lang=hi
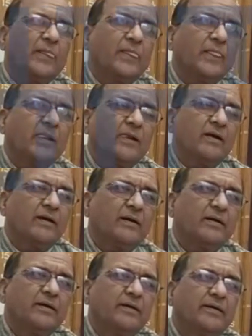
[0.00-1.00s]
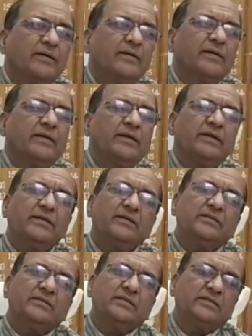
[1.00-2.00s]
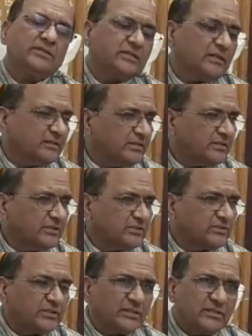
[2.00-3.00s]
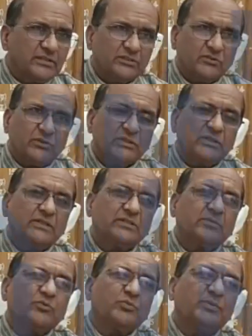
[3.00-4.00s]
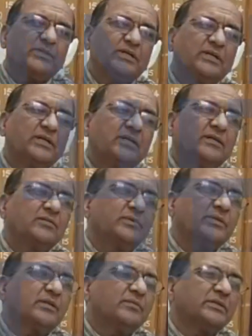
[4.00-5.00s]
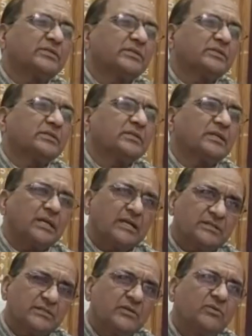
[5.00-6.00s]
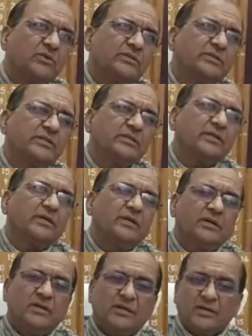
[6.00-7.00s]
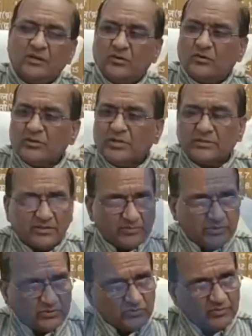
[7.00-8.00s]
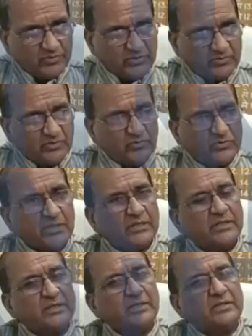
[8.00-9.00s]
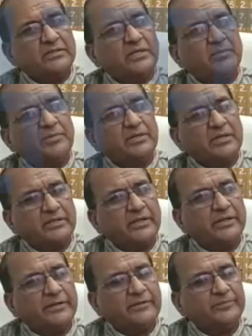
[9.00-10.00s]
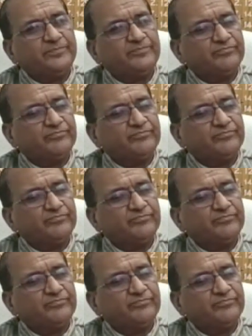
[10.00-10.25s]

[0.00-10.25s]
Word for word: हैं लेकिन ये ये दिशा निर्देश देने की जरूरत ही नहीं सबको पता है कि मतलब एक शिक्षक का क्या आचरण होना चाहिए और खासकर बच्चों के बीच में वो जो रह करके अध्यापन करते हैं